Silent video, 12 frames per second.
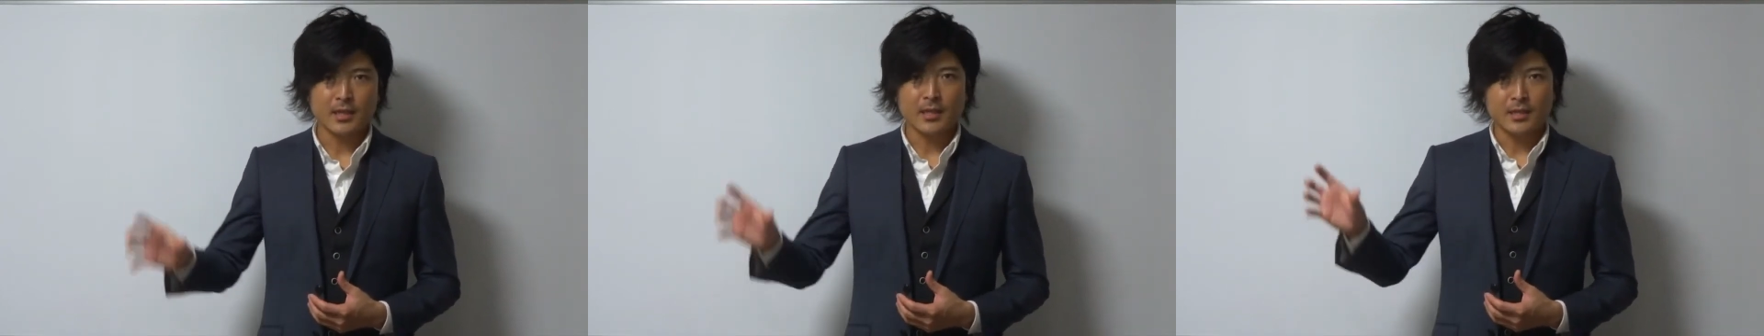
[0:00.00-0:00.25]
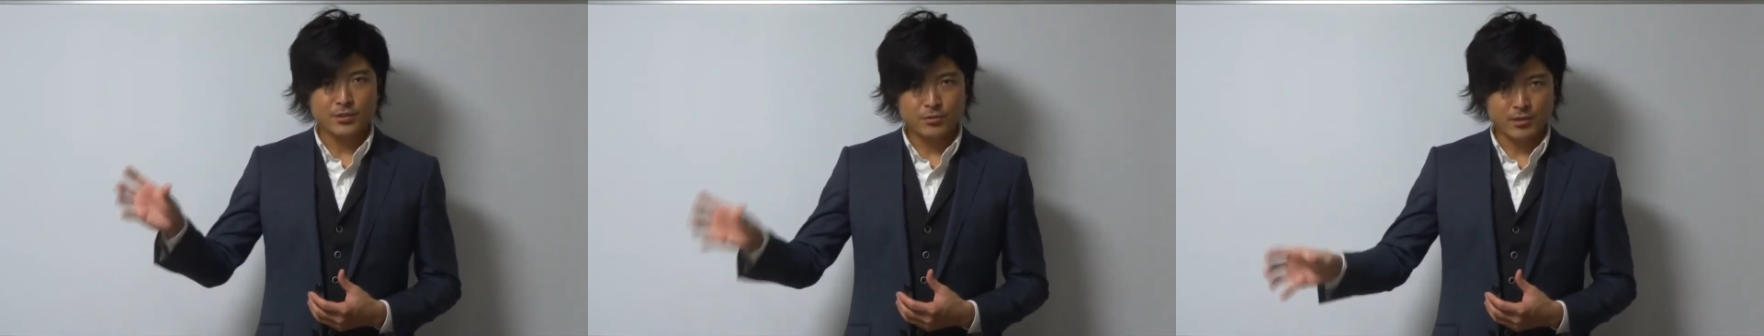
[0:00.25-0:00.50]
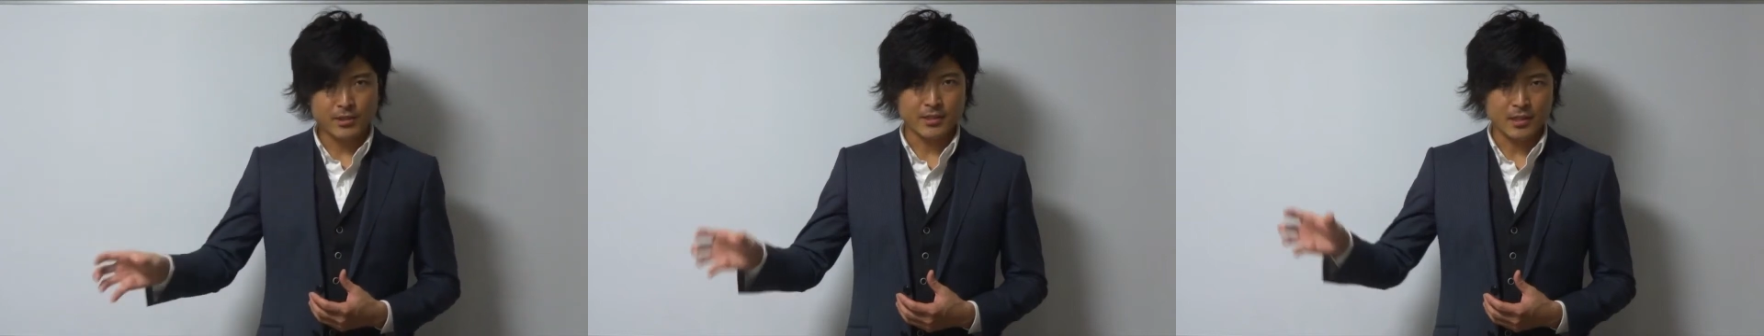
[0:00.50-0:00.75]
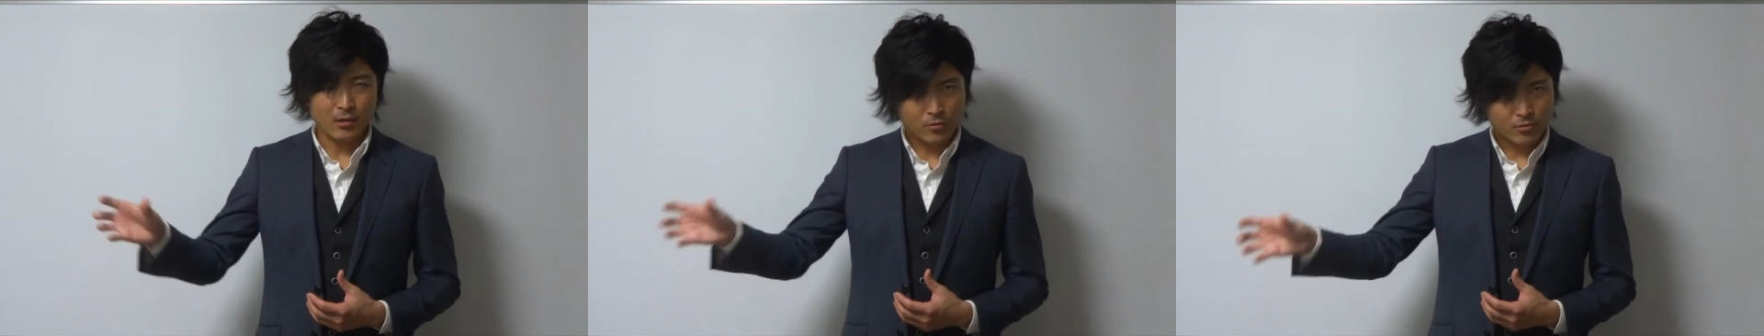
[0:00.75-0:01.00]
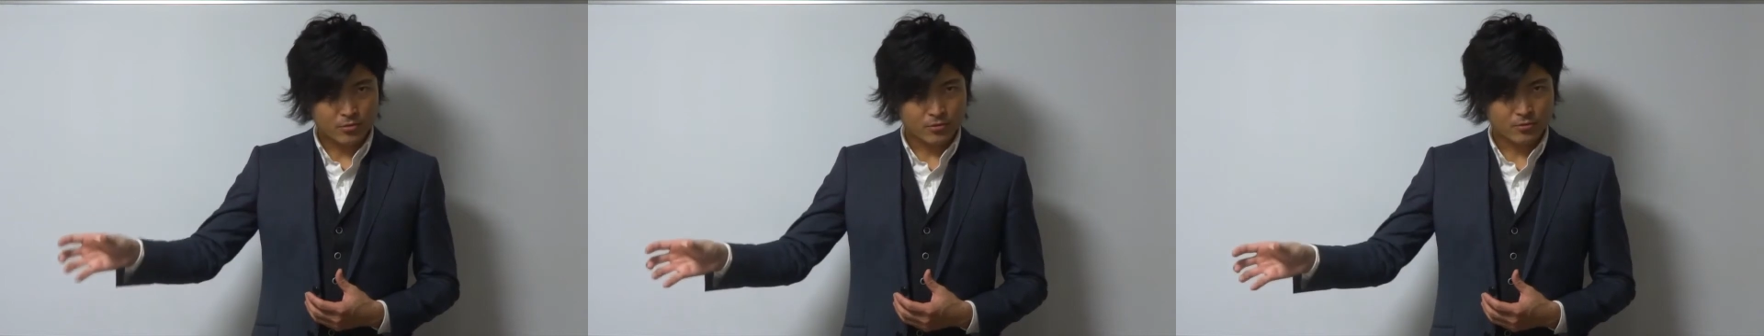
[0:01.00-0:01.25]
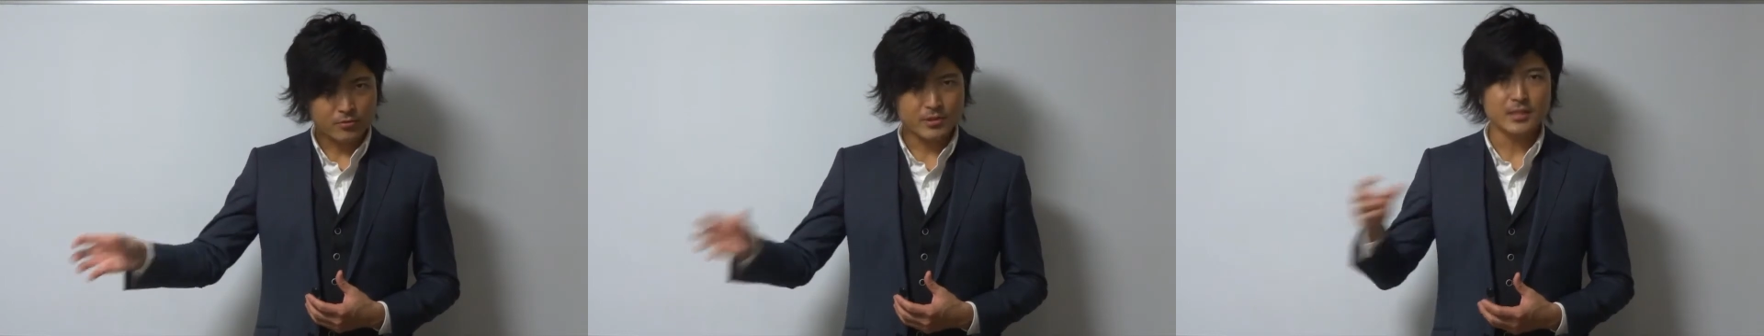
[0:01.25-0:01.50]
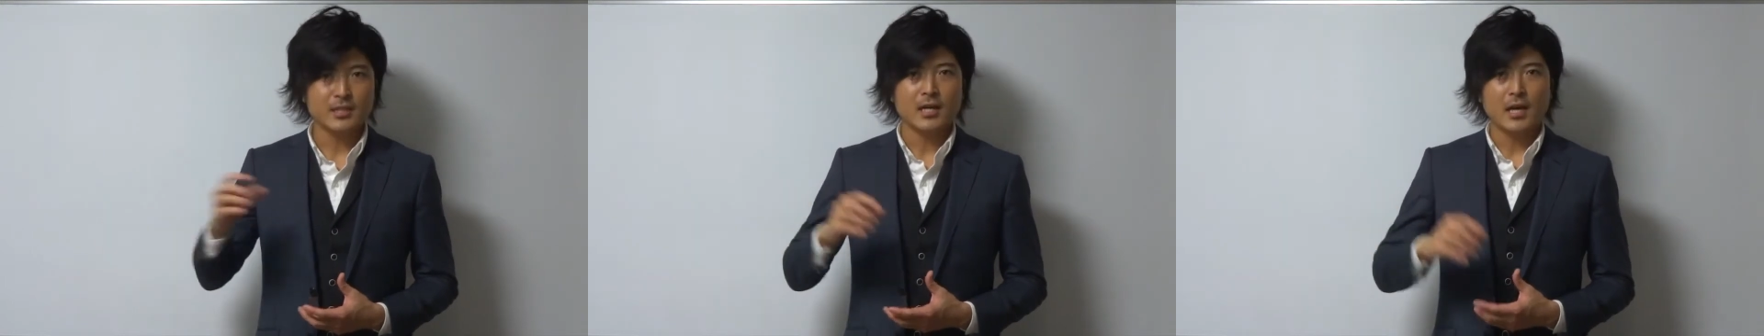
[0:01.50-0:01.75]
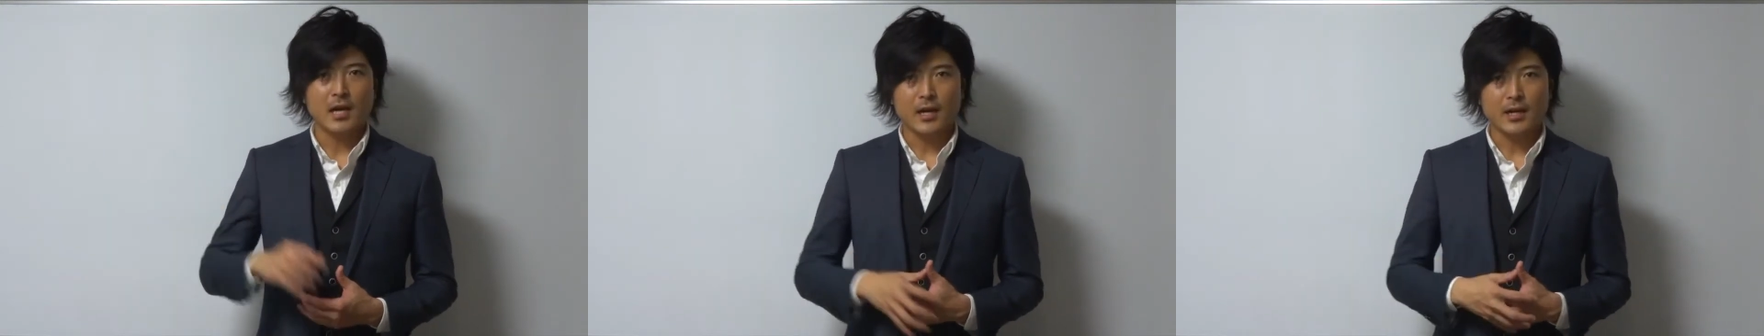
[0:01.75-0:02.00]
収益が本当に
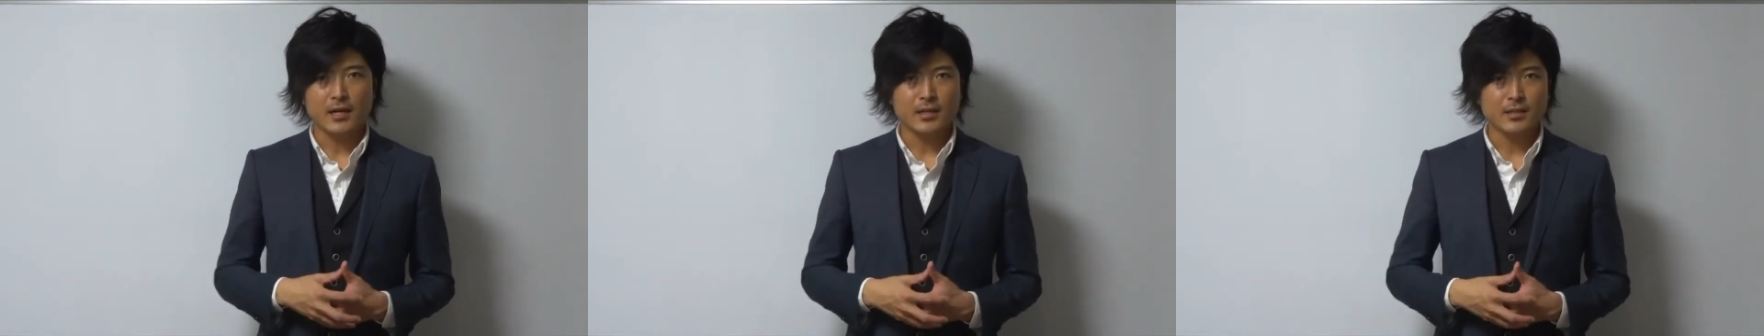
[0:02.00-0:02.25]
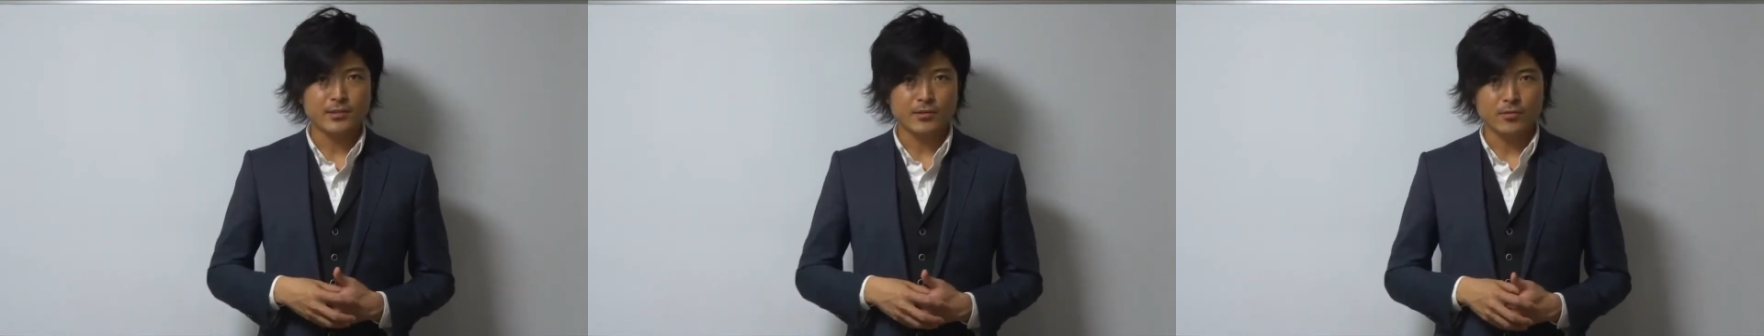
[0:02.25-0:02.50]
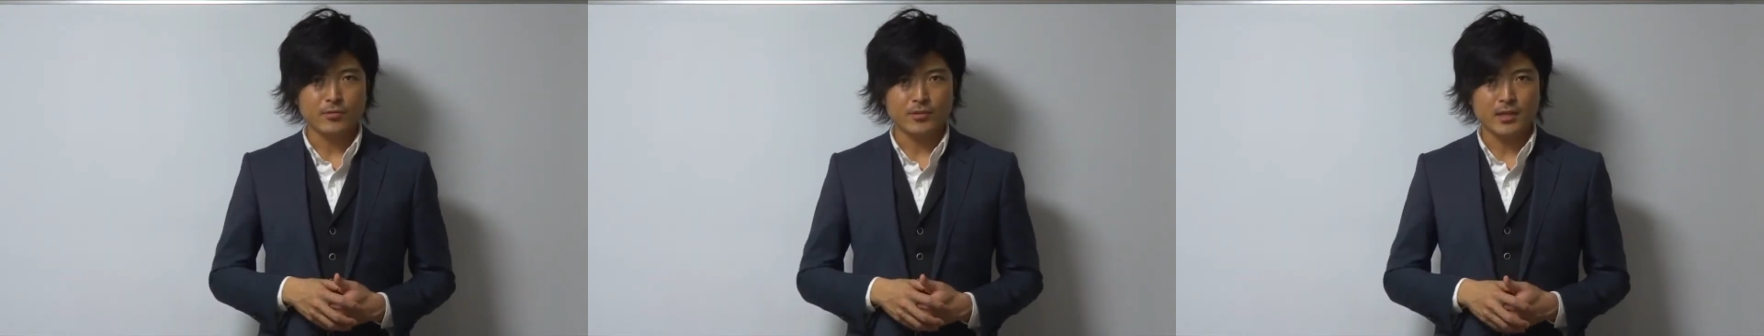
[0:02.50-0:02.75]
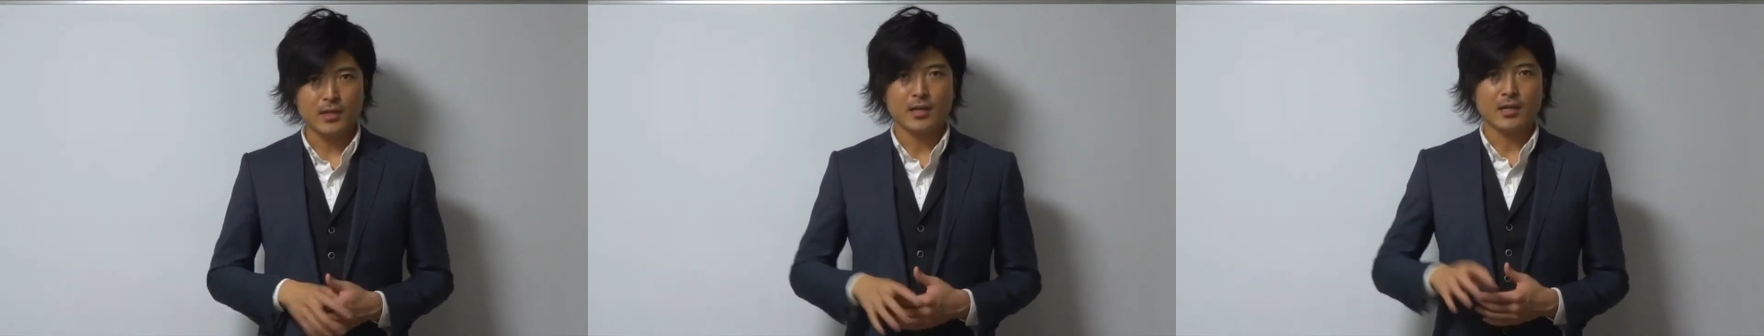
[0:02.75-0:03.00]
上がり出すような